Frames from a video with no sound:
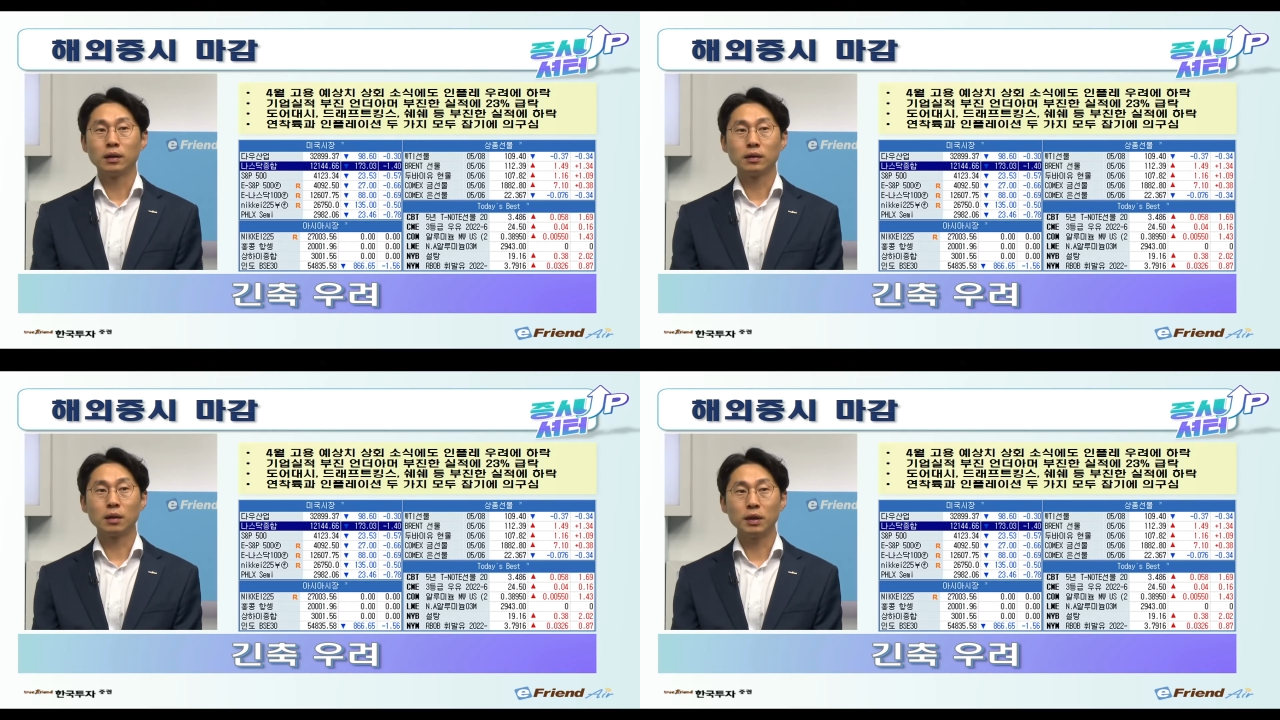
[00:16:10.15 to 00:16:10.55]

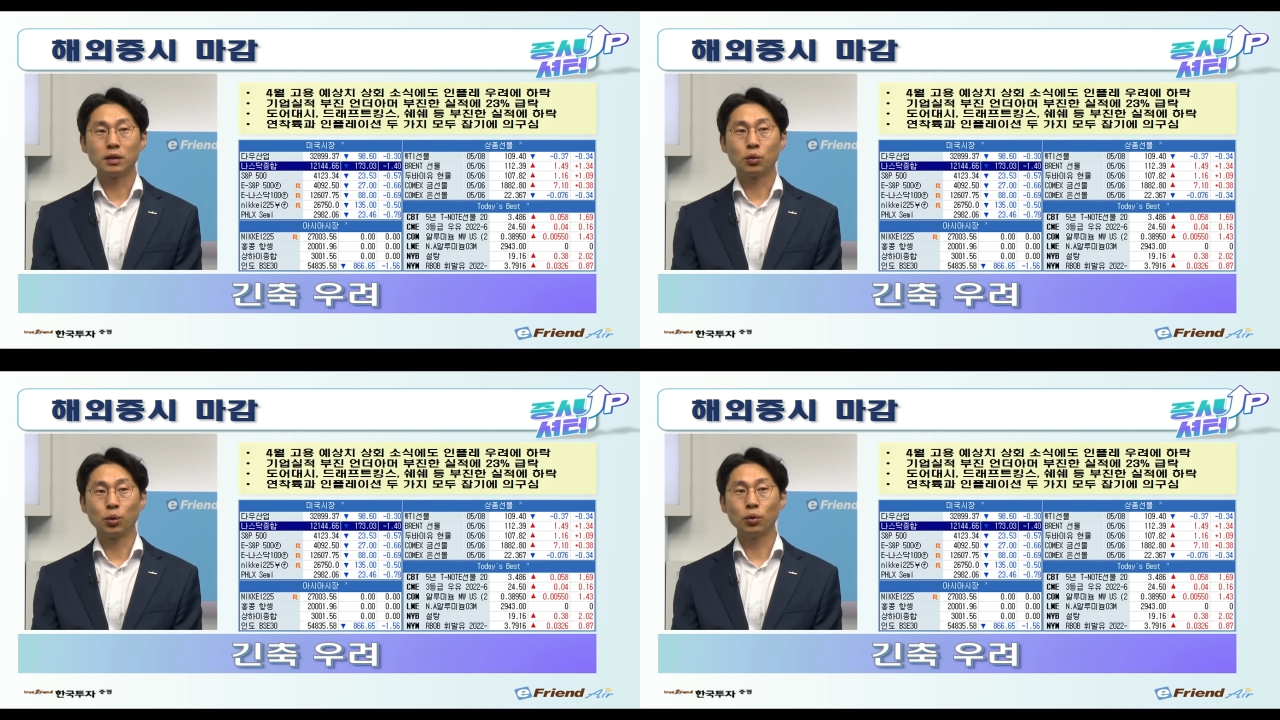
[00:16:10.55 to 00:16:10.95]
그다음에 이
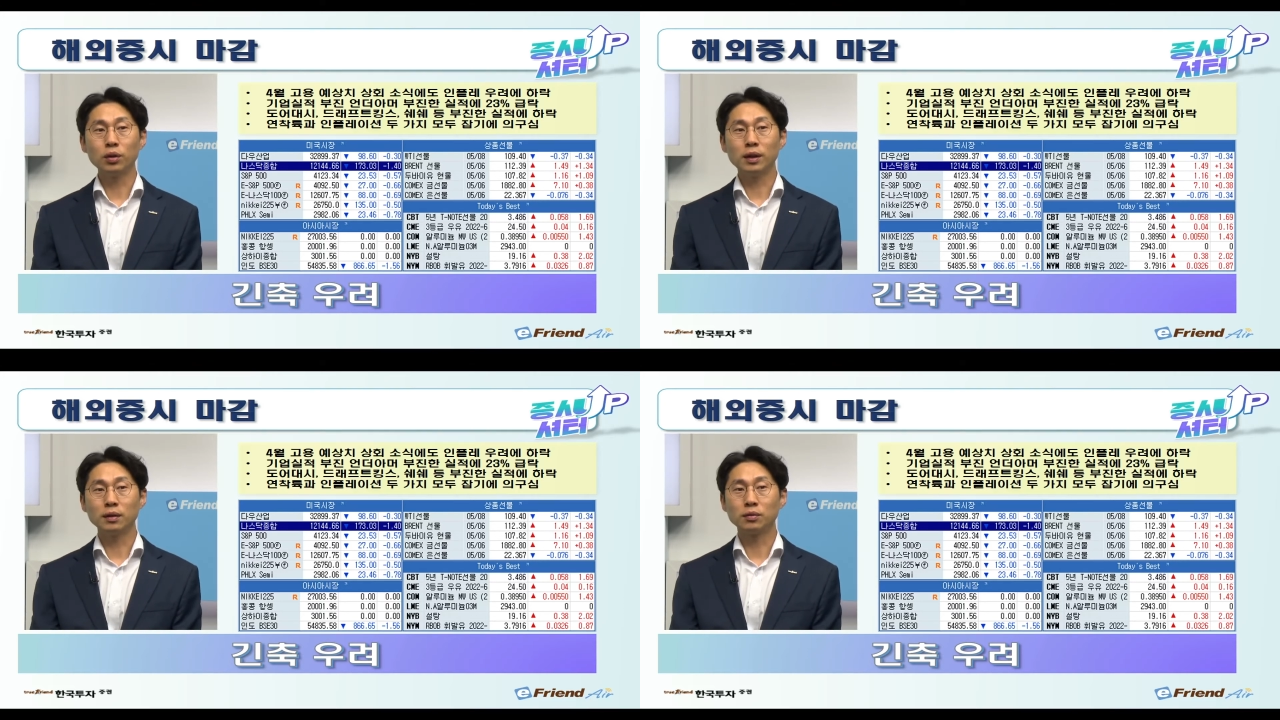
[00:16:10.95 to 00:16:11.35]

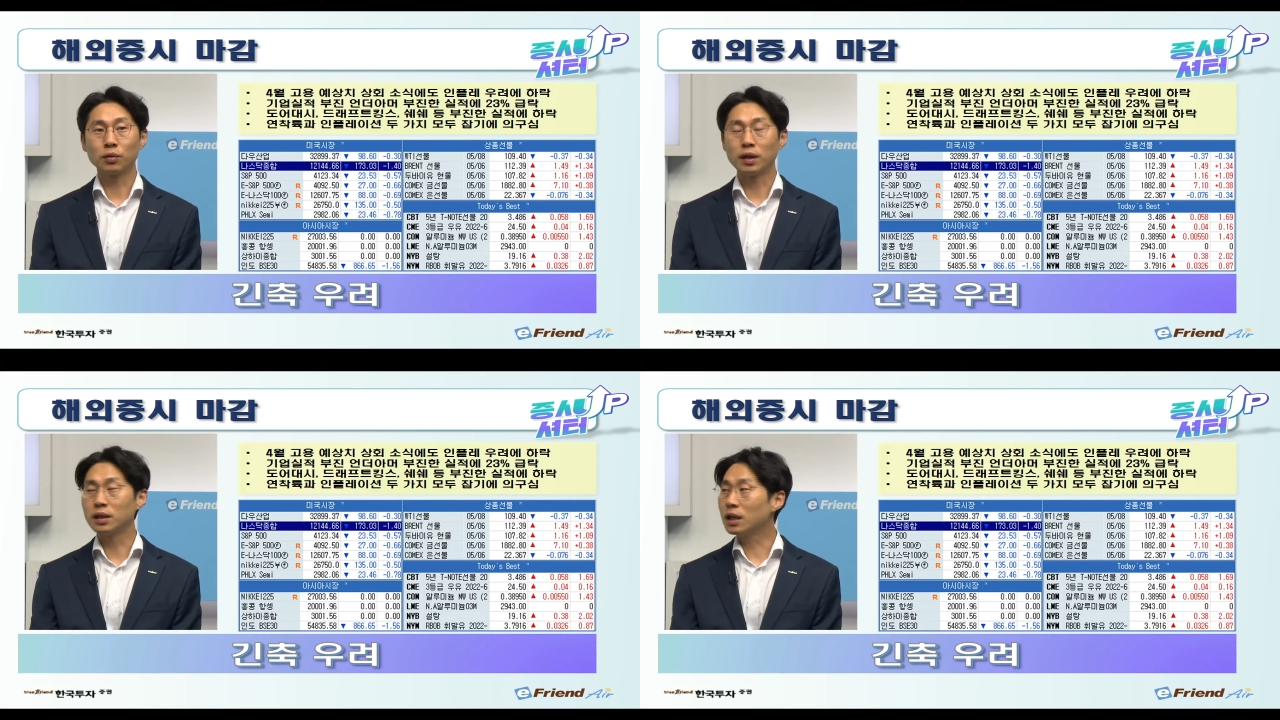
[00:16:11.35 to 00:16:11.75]
고용이라는 거
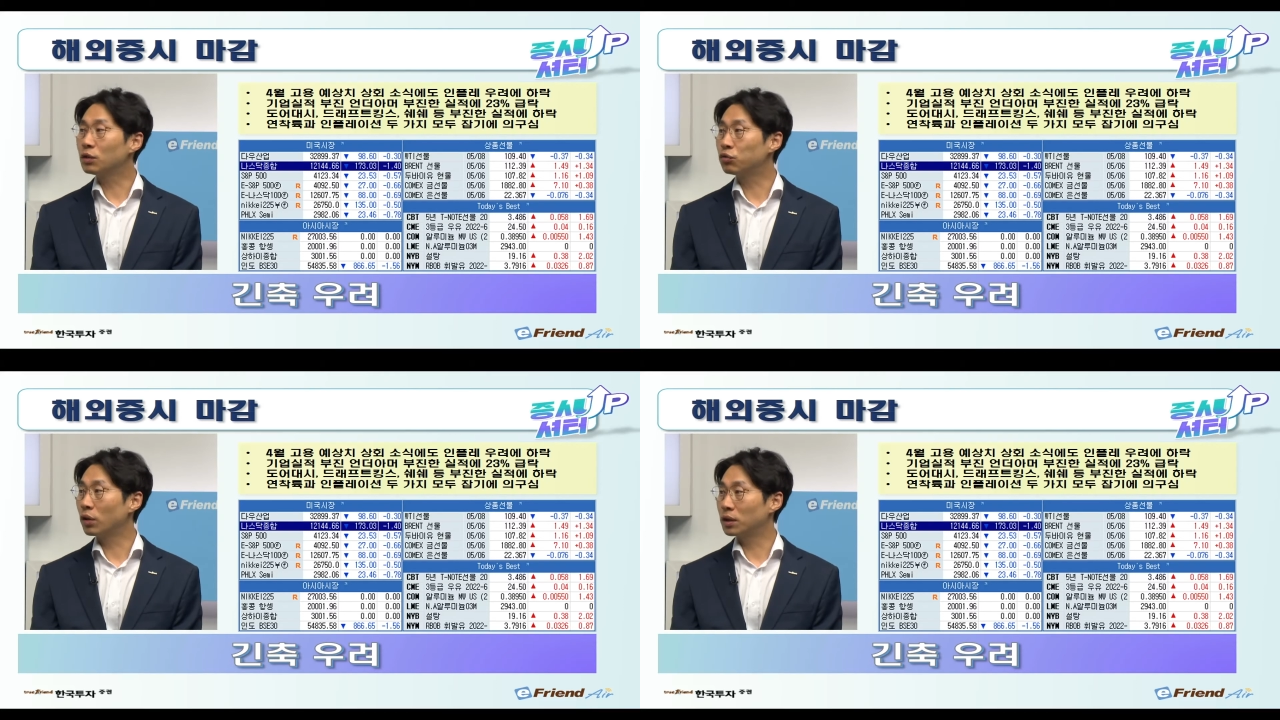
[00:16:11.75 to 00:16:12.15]
굉장히
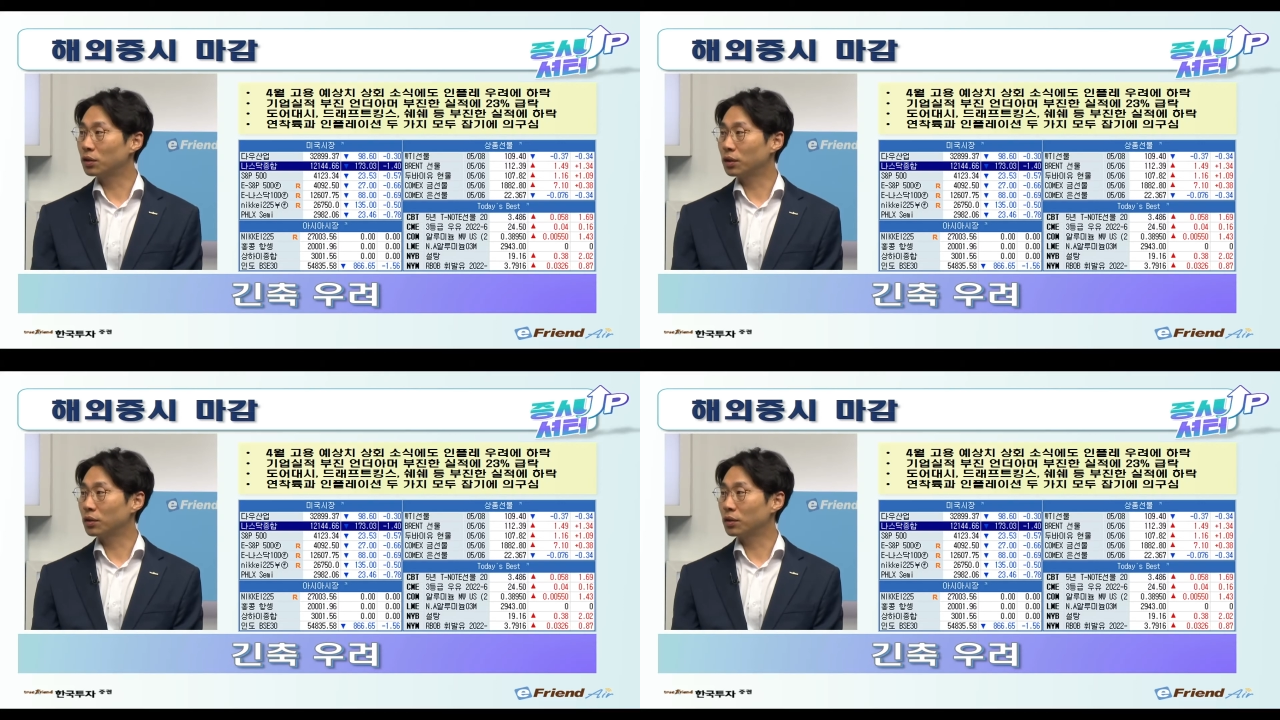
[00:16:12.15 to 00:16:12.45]
후행적인